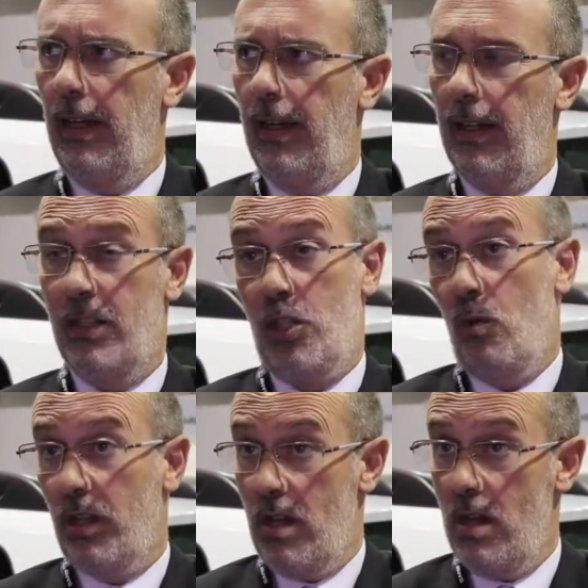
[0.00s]
eh, que
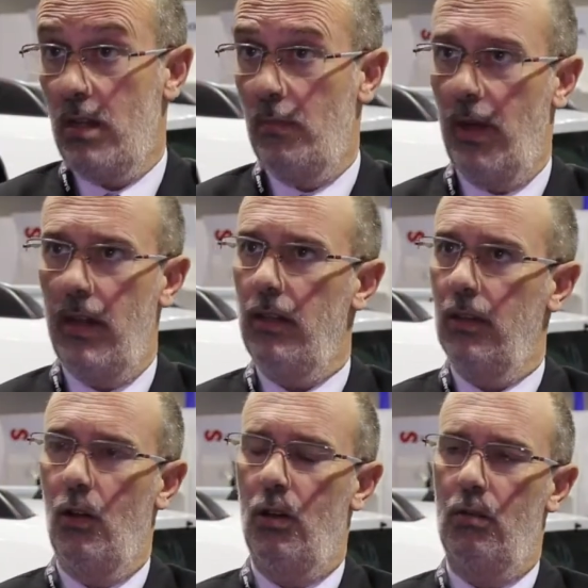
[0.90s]
estão aqui também,
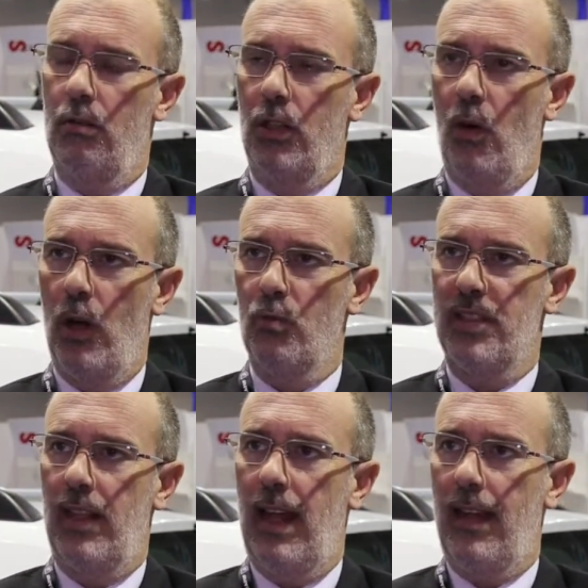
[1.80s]
logo não é um
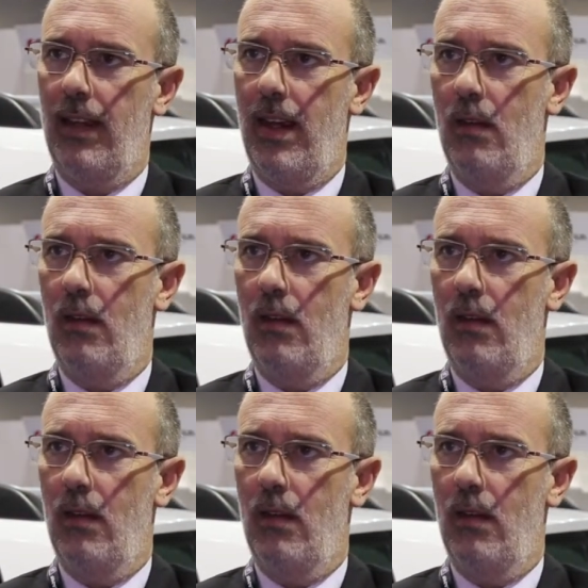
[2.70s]
stand AD,